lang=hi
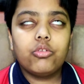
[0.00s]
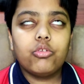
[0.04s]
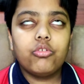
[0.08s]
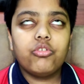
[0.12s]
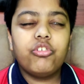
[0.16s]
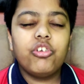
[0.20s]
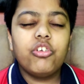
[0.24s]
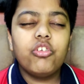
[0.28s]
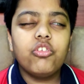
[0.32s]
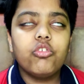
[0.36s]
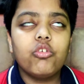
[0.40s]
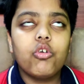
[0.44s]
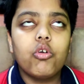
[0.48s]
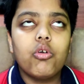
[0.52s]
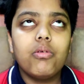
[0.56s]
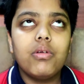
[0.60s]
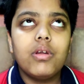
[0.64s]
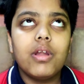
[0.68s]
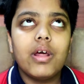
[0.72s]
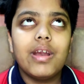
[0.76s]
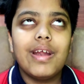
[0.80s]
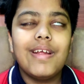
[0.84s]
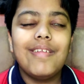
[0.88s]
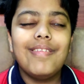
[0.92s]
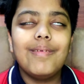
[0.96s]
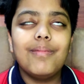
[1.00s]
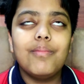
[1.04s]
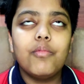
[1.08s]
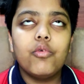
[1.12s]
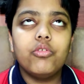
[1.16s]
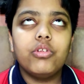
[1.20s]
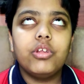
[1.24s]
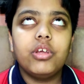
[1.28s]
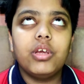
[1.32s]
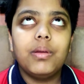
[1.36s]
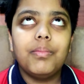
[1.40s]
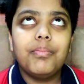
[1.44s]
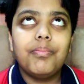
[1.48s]
तो जिसको नरेंद्र
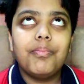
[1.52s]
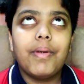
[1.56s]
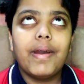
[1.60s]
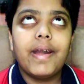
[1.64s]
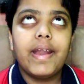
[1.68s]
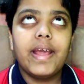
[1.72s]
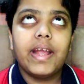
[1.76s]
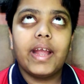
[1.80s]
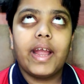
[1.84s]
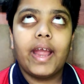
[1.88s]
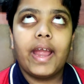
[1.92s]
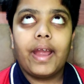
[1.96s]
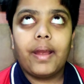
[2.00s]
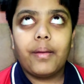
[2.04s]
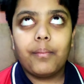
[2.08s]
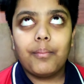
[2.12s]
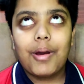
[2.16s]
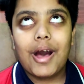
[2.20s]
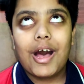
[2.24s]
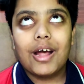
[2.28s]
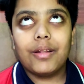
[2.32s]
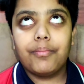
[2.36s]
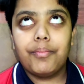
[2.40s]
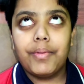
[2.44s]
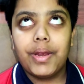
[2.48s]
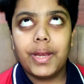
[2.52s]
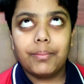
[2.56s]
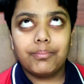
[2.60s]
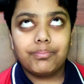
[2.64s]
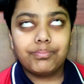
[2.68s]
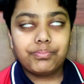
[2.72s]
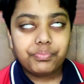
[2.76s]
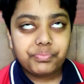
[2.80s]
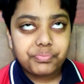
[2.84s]
मोदी पढ़ेंगे बाद में